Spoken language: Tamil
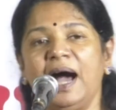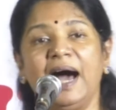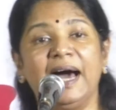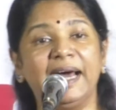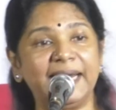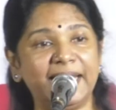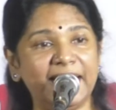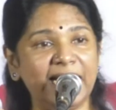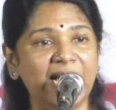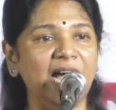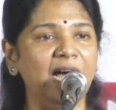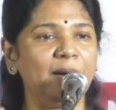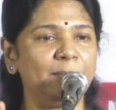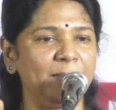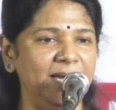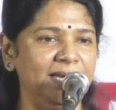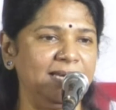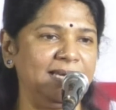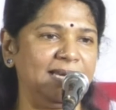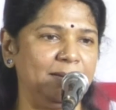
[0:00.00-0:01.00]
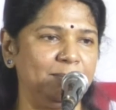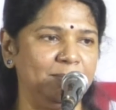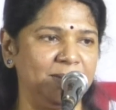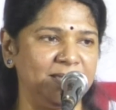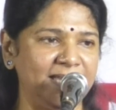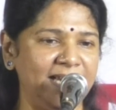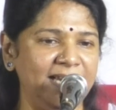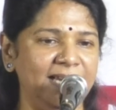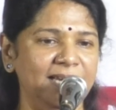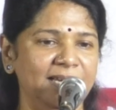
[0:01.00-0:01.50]
அறியாமை
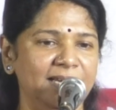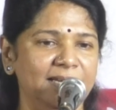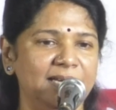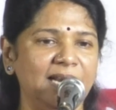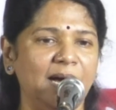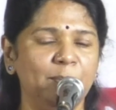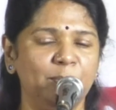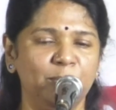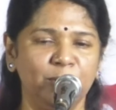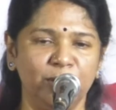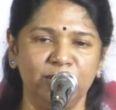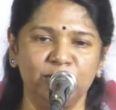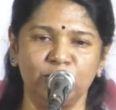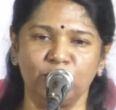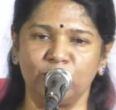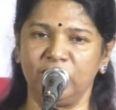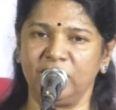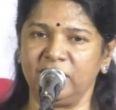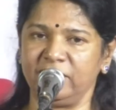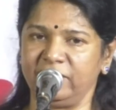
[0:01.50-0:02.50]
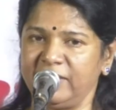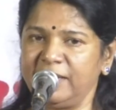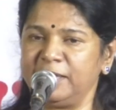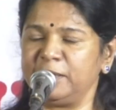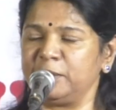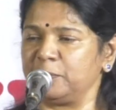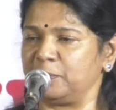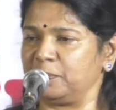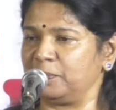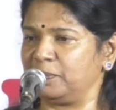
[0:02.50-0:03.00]
என்பதை நாம் புரிந்து கொள்ள
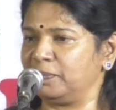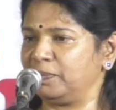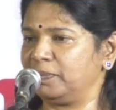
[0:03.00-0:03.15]
வேண்டும்